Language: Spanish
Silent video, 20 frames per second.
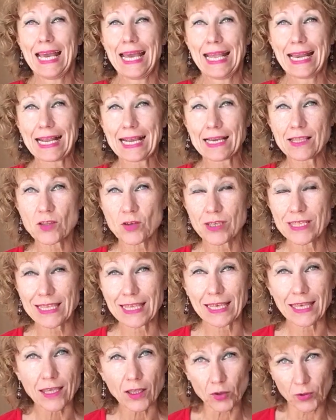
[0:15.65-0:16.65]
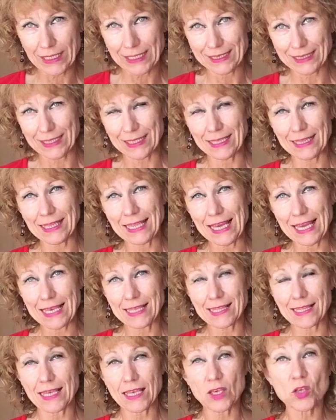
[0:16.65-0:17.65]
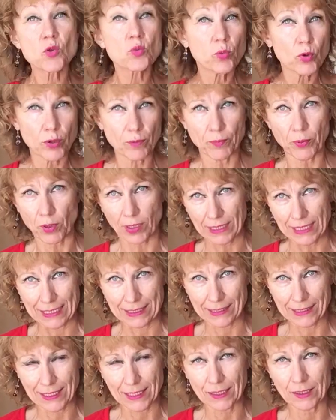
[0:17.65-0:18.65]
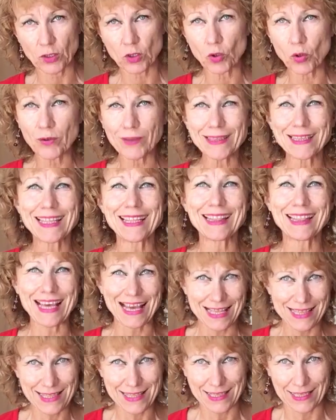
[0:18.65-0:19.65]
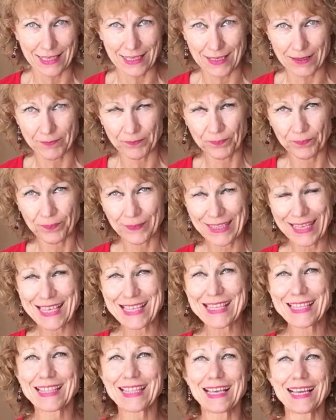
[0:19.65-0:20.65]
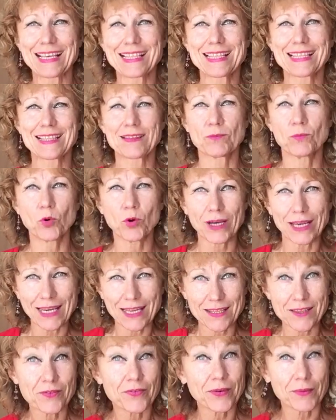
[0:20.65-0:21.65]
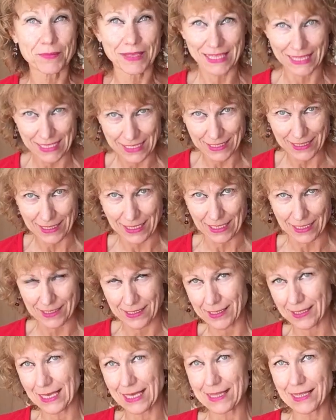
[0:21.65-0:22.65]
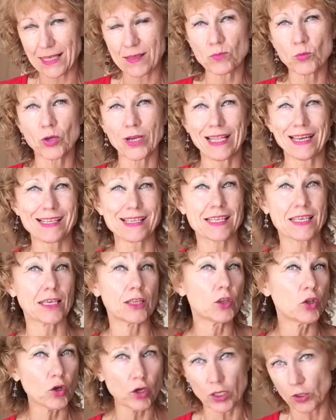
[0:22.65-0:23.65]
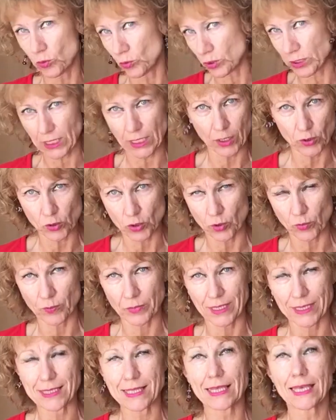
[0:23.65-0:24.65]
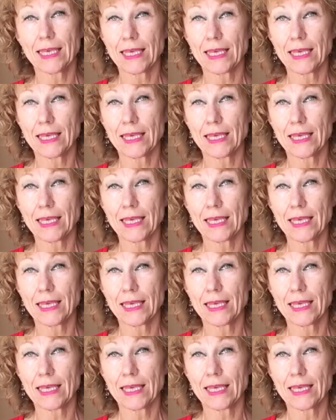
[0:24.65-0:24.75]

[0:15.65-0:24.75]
El caso es que quiero que entendáis, y es muy importante, ¿dónde nace estas mujeres feministas? Estas mujeres que no le gustan los hombres.